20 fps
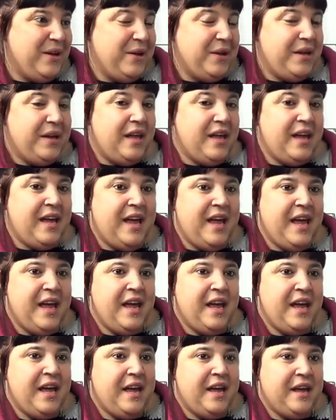
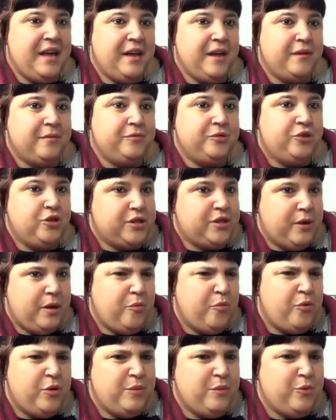Eh, yo estaba
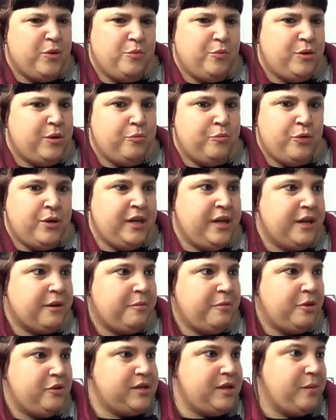muy, muy, muy, muy
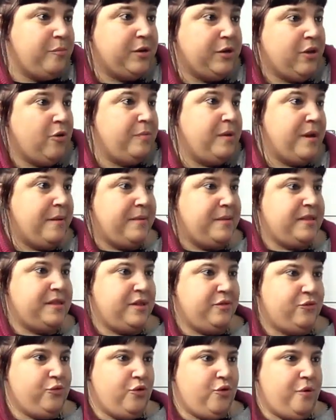nerviosa porque obviamente
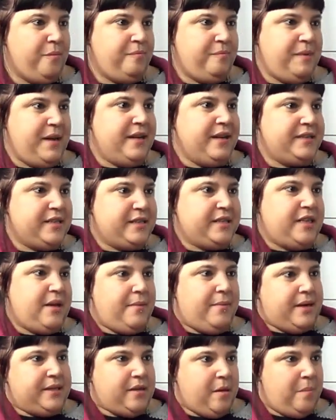tú no piensas que
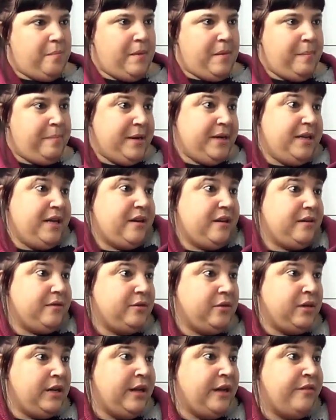vas a,
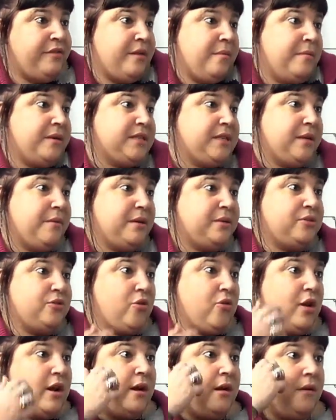parir y encima estaba
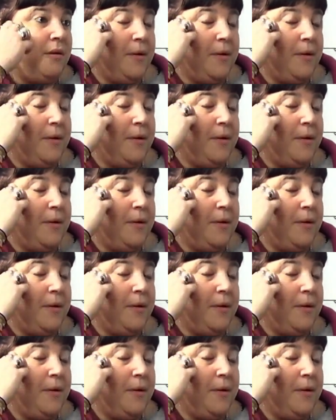sola.